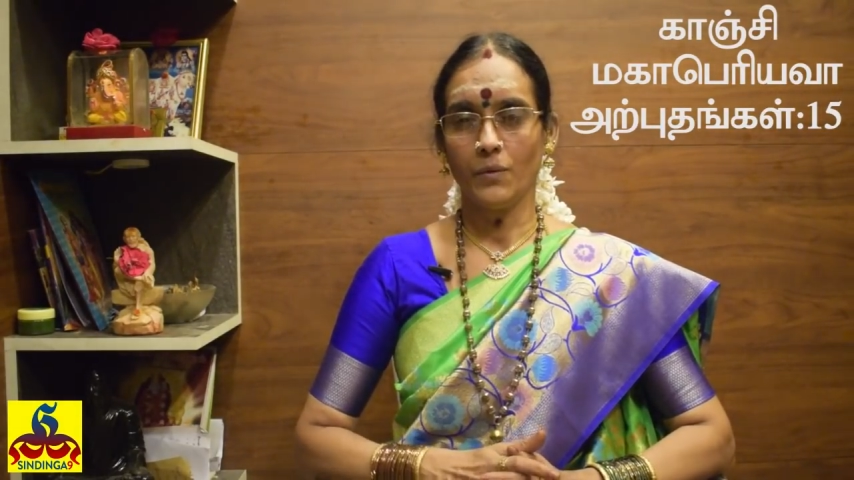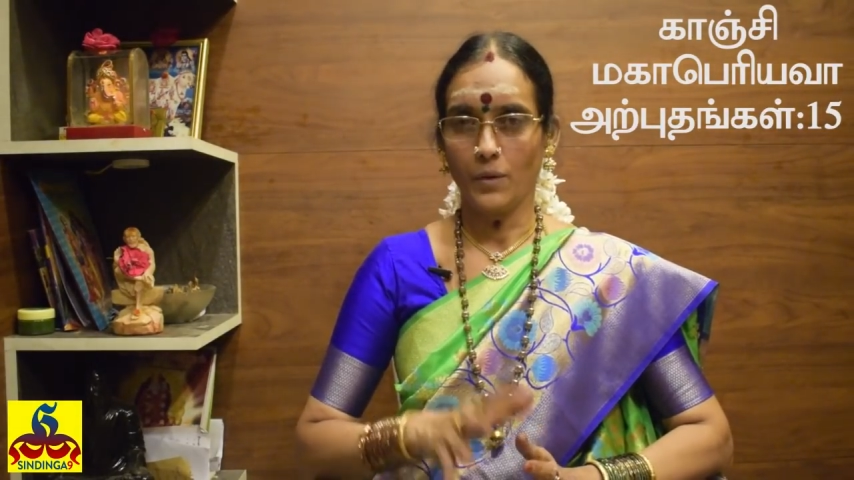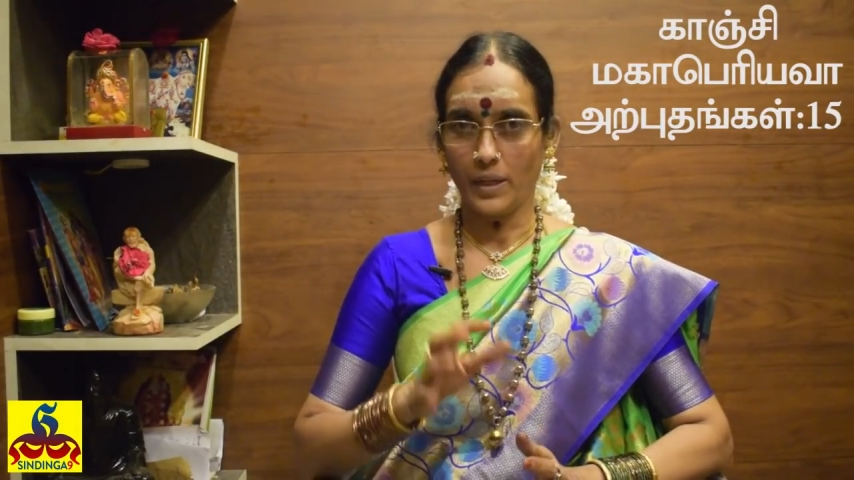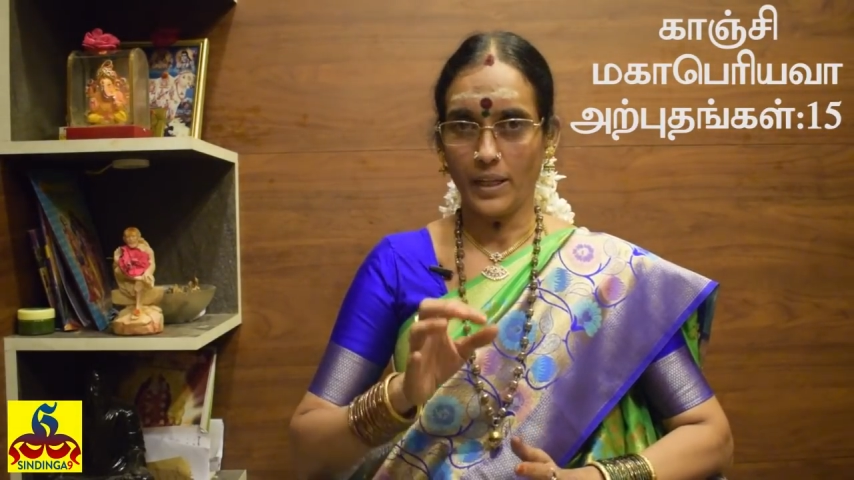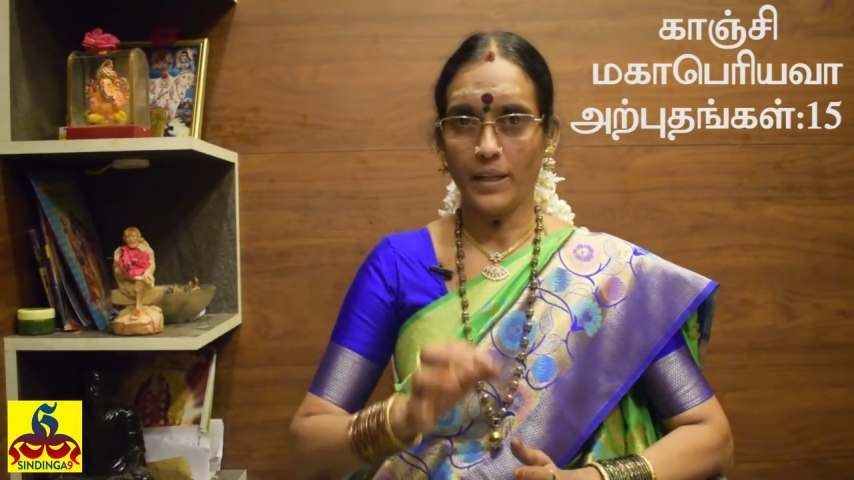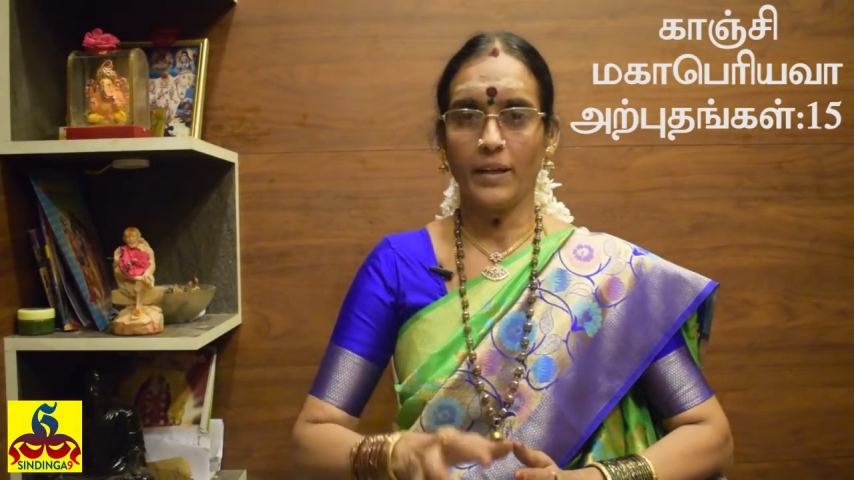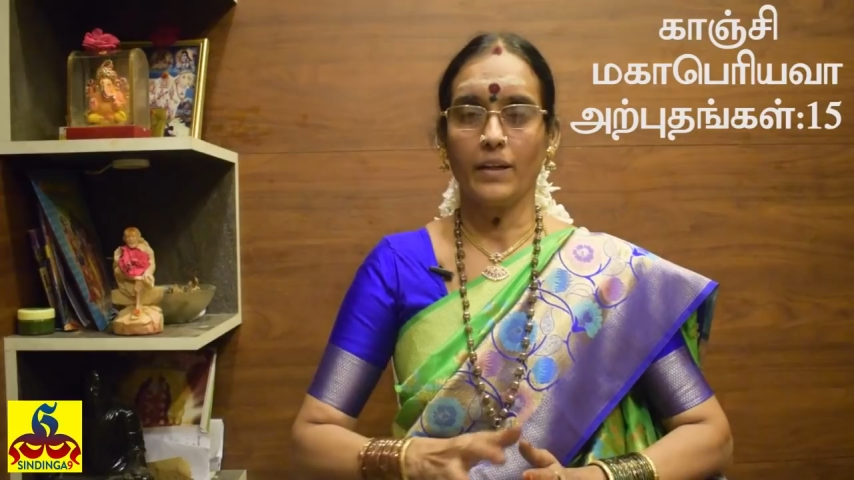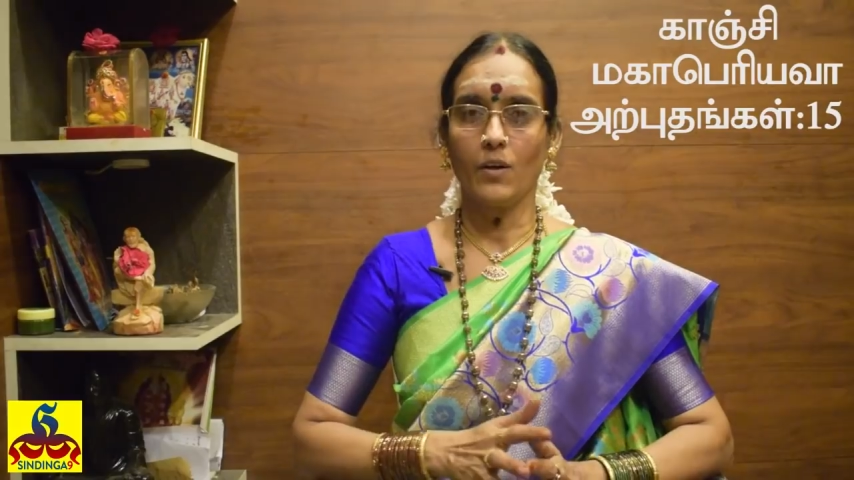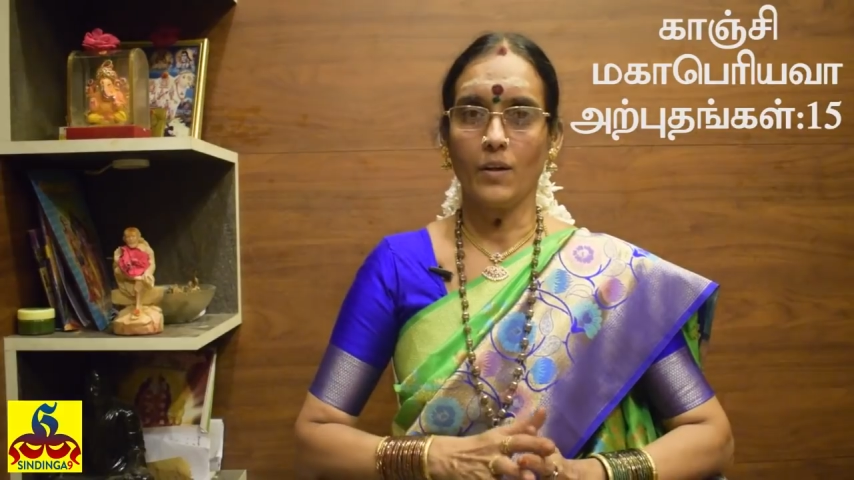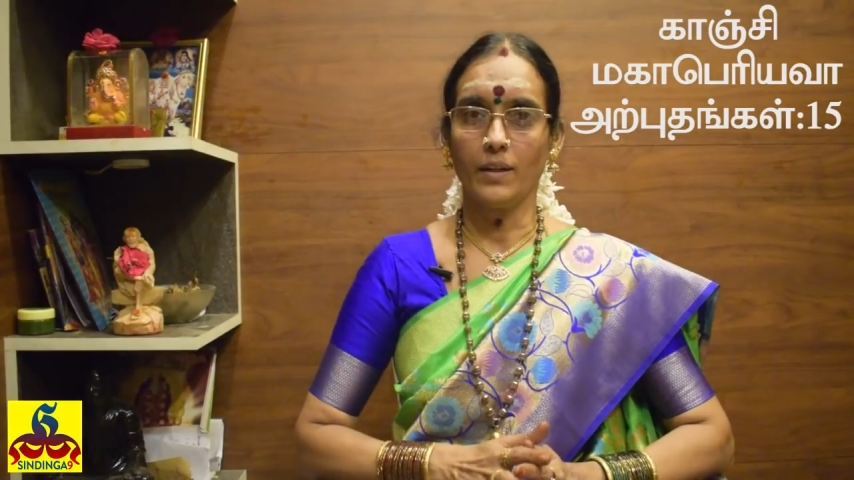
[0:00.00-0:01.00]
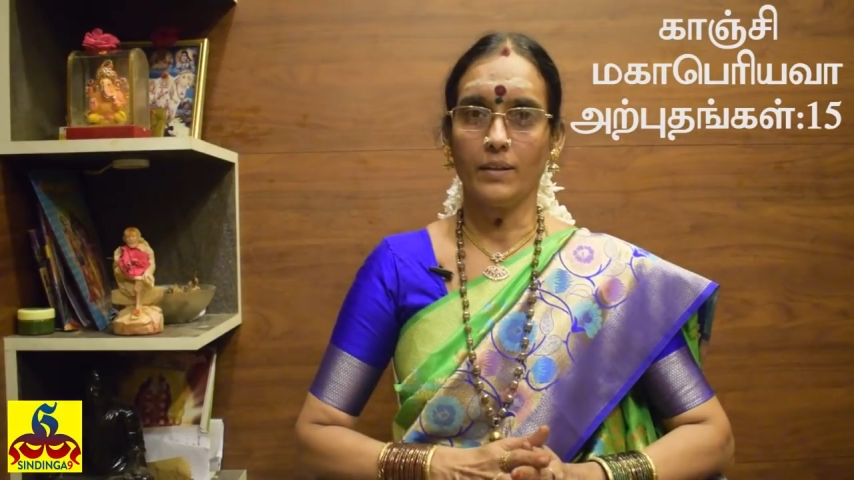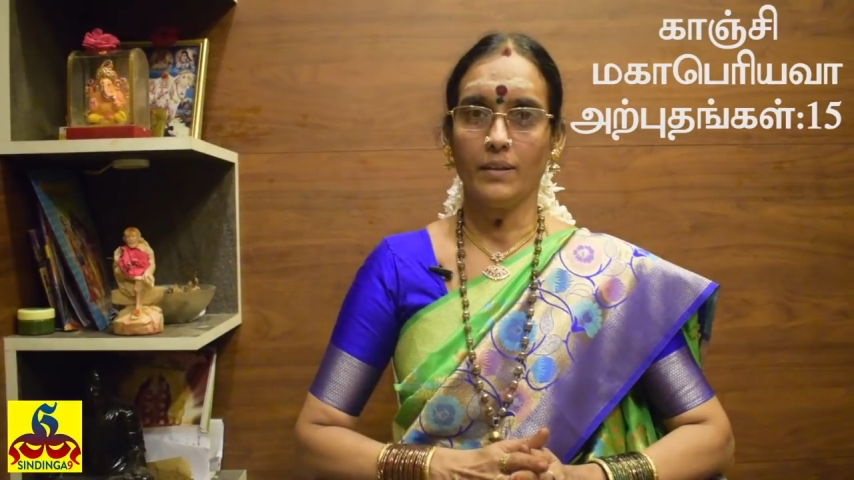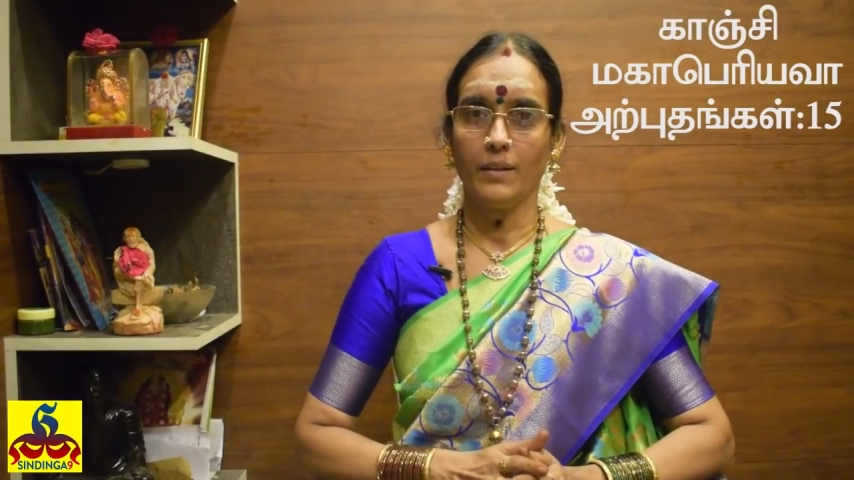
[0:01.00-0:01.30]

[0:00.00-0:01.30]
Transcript: உடனே ரேங்க் கார்டு